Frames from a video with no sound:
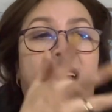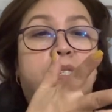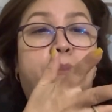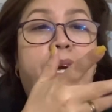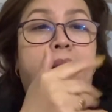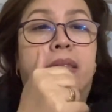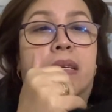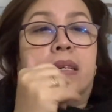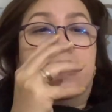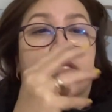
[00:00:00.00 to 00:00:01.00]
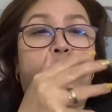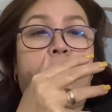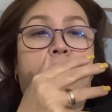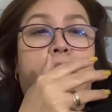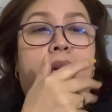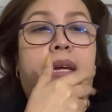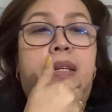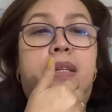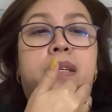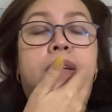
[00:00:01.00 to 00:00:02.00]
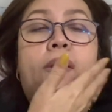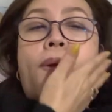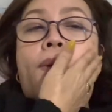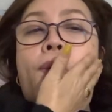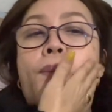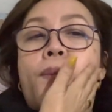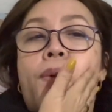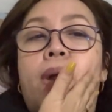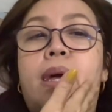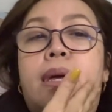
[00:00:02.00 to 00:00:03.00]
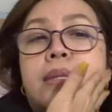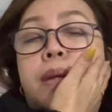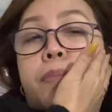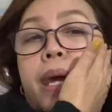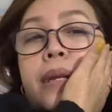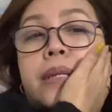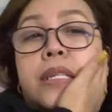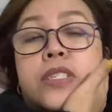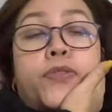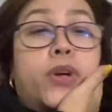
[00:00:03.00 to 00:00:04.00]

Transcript: spaghetti, chicken, and some candies for